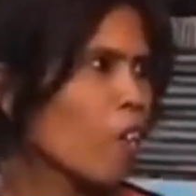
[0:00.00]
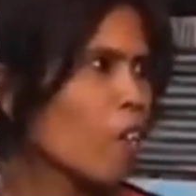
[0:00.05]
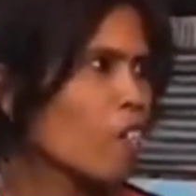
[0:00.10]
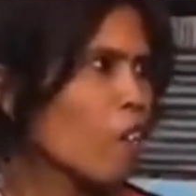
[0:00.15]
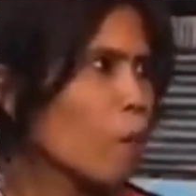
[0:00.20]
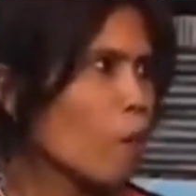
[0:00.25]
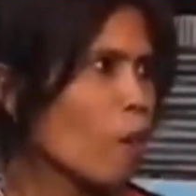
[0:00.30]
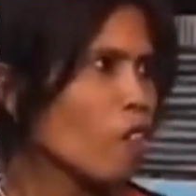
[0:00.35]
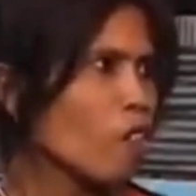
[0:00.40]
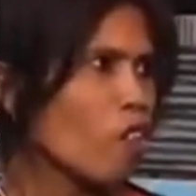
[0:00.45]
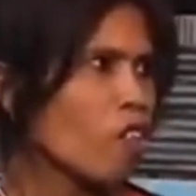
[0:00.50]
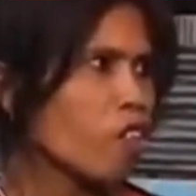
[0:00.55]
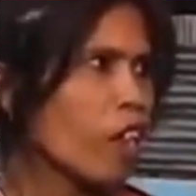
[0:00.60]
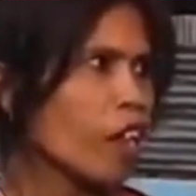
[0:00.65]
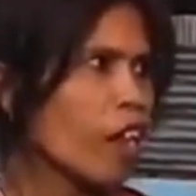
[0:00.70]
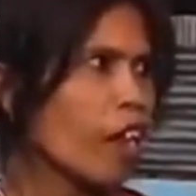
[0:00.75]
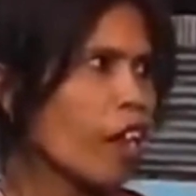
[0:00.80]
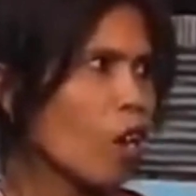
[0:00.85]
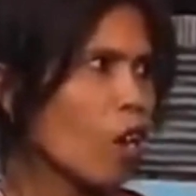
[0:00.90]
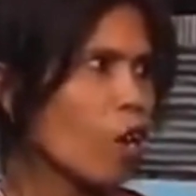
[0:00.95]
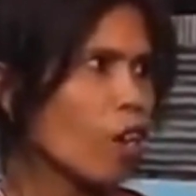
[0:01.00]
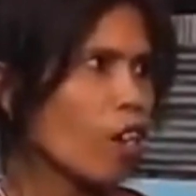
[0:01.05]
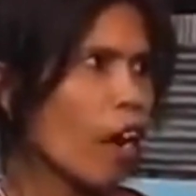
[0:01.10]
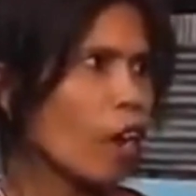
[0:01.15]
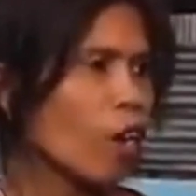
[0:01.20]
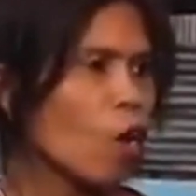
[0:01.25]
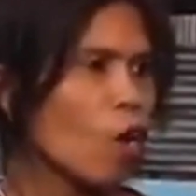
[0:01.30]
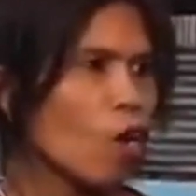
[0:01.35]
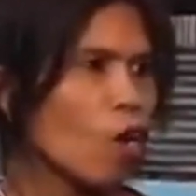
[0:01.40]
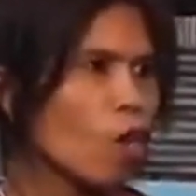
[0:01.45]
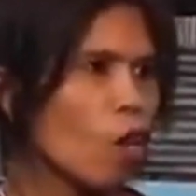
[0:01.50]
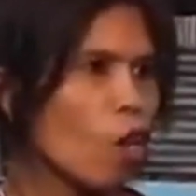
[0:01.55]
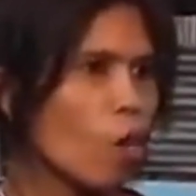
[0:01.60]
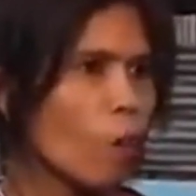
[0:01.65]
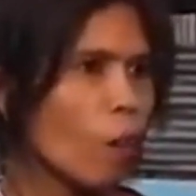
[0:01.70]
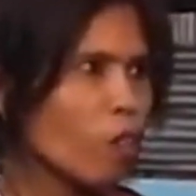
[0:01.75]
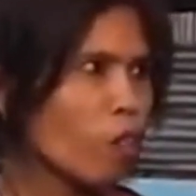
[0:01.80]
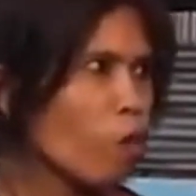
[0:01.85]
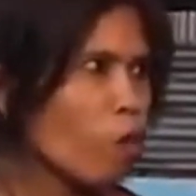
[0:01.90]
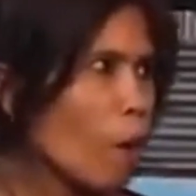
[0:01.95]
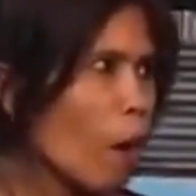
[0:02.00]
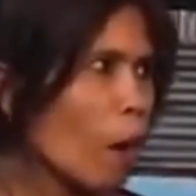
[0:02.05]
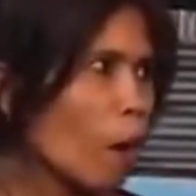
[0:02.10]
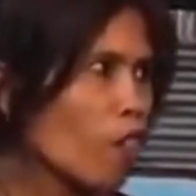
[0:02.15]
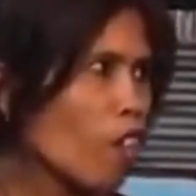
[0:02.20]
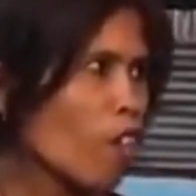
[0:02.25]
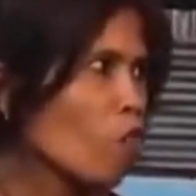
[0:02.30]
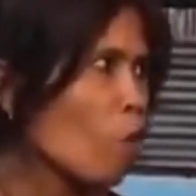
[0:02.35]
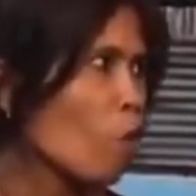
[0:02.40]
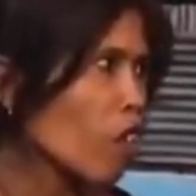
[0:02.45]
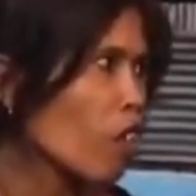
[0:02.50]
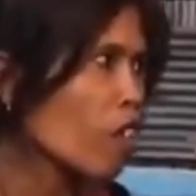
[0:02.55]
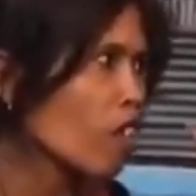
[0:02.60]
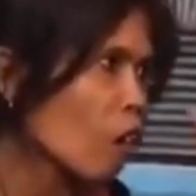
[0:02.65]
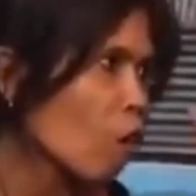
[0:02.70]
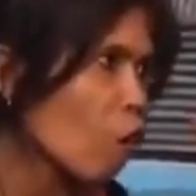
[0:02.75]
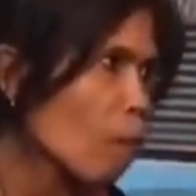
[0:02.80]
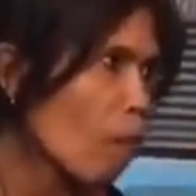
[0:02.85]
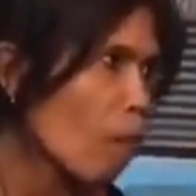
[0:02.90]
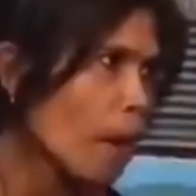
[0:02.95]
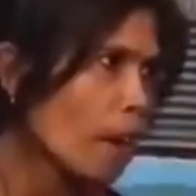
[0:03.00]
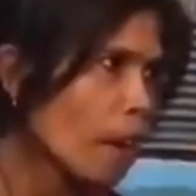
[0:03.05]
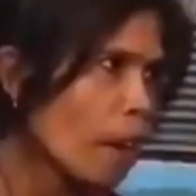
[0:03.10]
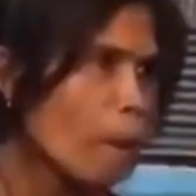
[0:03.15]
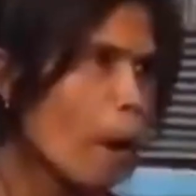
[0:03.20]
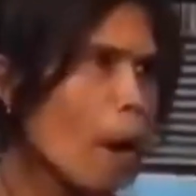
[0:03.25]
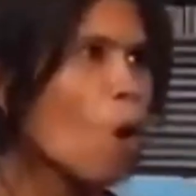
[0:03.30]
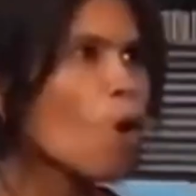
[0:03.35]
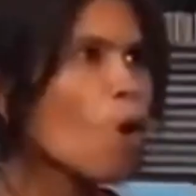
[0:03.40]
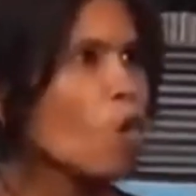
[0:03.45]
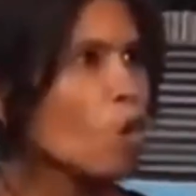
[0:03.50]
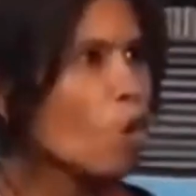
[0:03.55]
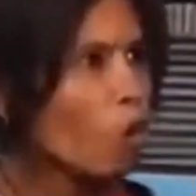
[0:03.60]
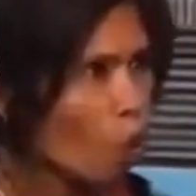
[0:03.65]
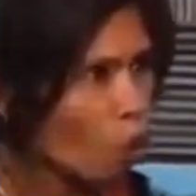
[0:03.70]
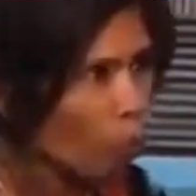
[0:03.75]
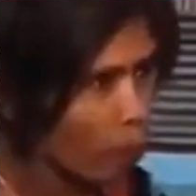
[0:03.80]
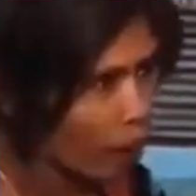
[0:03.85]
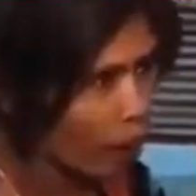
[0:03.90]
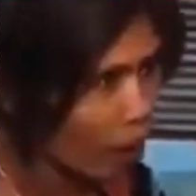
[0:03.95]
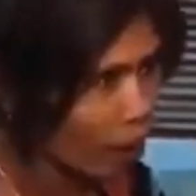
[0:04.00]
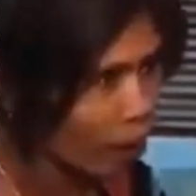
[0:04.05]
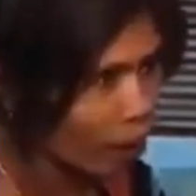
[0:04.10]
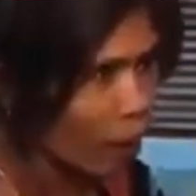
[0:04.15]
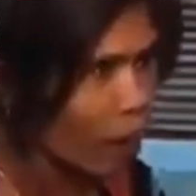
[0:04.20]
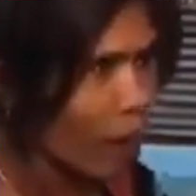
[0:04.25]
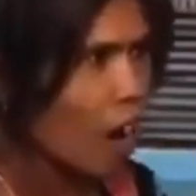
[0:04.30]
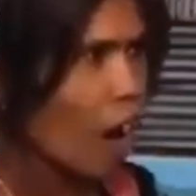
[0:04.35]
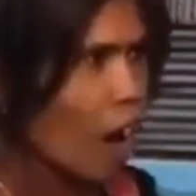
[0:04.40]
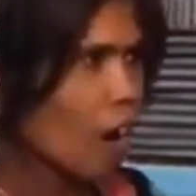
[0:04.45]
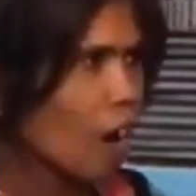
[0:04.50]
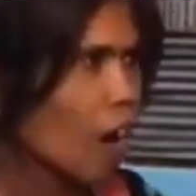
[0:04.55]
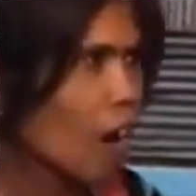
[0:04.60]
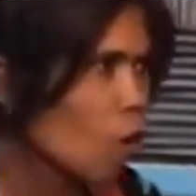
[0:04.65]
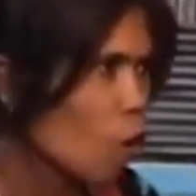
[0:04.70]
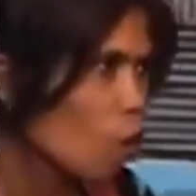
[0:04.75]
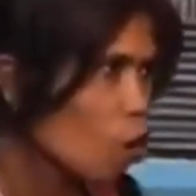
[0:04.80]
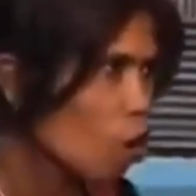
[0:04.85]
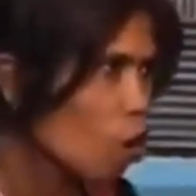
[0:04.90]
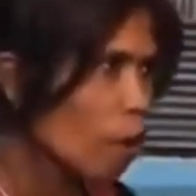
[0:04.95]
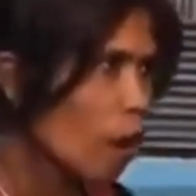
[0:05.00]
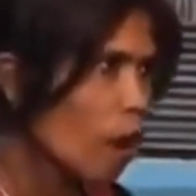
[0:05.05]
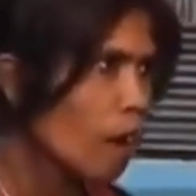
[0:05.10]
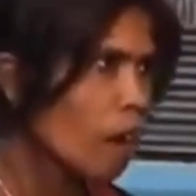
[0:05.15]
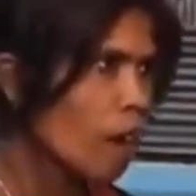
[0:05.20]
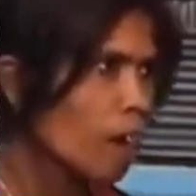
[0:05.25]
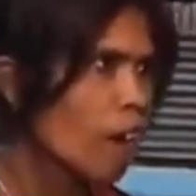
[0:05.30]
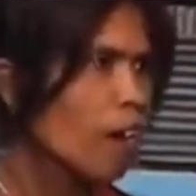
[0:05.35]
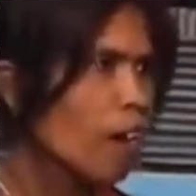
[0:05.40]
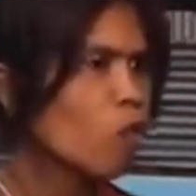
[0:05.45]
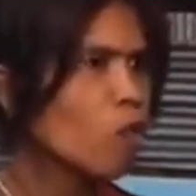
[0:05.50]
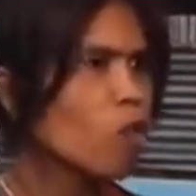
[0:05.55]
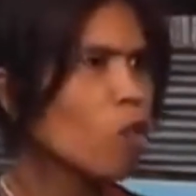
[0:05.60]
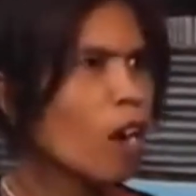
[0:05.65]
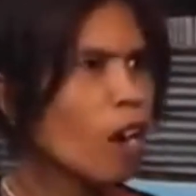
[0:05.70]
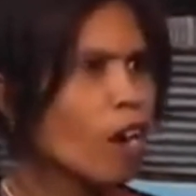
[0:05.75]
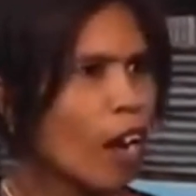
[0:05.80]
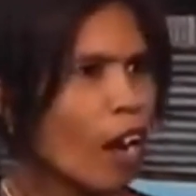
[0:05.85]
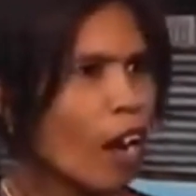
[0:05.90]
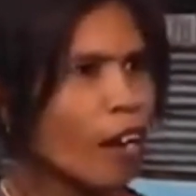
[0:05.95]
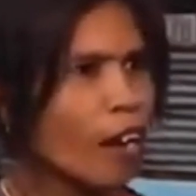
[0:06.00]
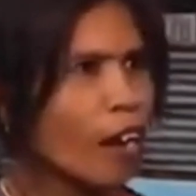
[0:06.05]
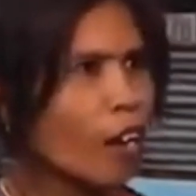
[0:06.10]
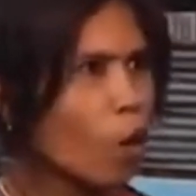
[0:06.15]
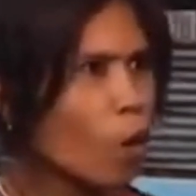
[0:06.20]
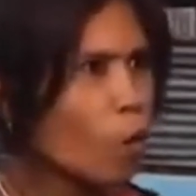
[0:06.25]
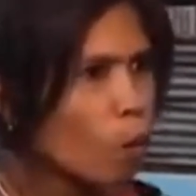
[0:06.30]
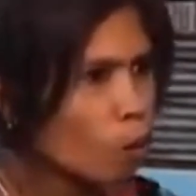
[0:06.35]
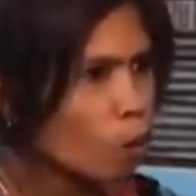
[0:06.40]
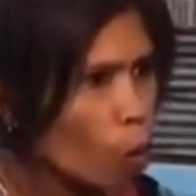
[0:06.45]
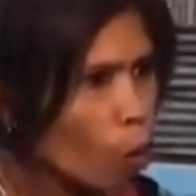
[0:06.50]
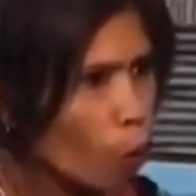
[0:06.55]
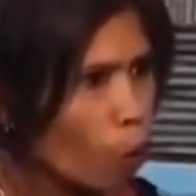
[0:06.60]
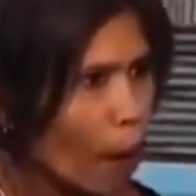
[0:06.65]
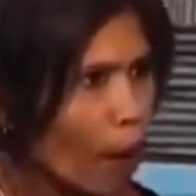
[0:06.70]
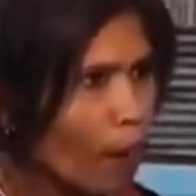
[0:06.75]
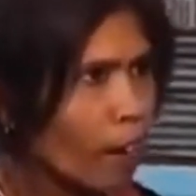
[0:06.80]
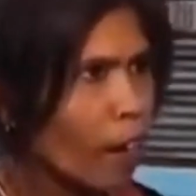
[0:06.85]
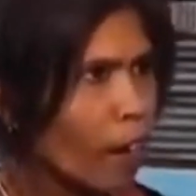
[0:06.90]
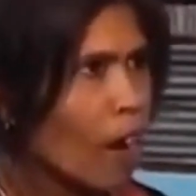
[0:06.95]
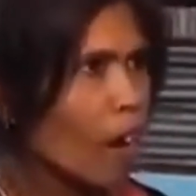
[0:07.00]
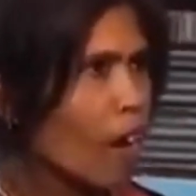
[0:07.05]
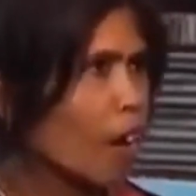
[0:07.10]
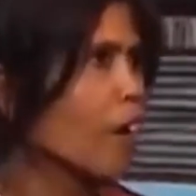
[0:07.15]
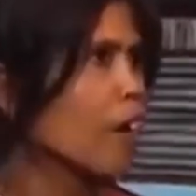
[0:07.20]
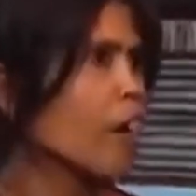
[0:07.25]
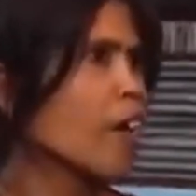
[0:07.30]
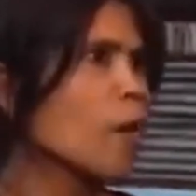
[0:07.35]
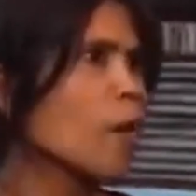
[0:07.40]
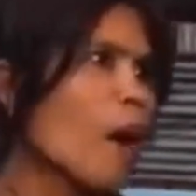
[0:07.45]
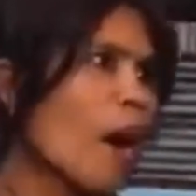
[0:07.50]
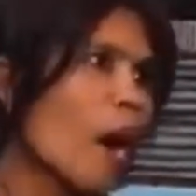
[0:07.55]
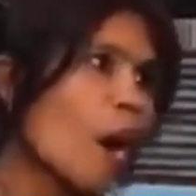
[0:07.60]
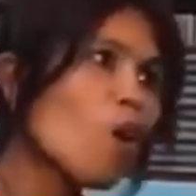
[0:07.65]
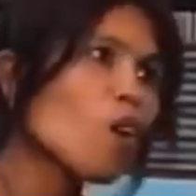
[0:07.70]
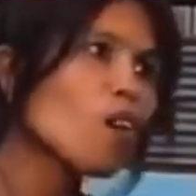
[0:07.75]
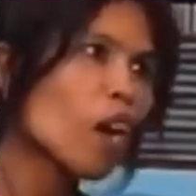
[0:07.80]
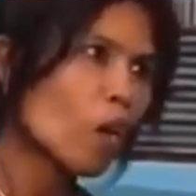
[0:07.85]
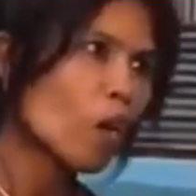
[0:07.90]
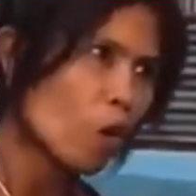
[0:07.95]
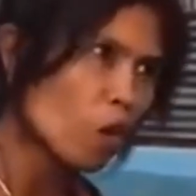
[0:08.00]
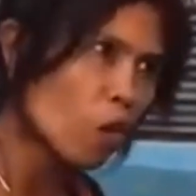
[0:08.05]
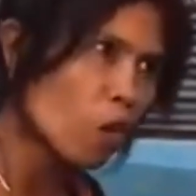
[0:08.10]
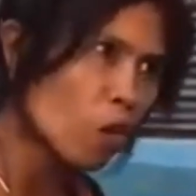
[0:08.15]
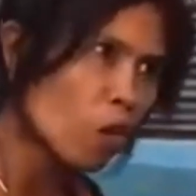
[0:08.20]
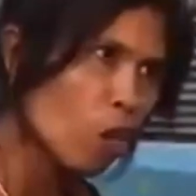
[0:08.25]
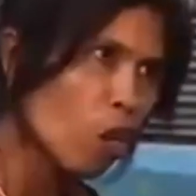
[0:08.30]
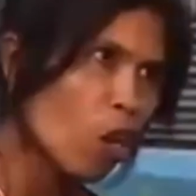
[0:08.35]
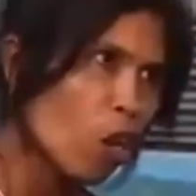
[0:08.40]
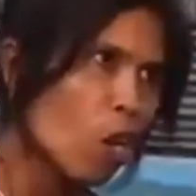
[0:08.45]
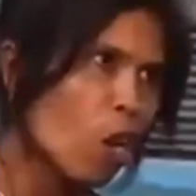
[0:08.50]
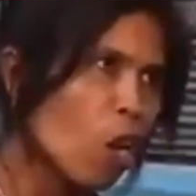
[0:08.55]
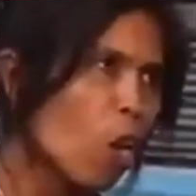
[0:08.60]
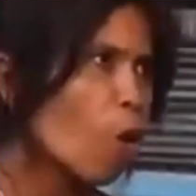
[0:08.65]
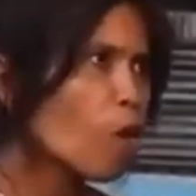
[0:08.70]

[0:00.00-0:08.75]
niingon siya pagsulti nako, na ako kuno pagsupa ko niya sa utin sa kumbana baho kuno kog dilap. Ang ako kuno bana dili kuno ganahan ako mutupad kay nanimaho na kuno ko.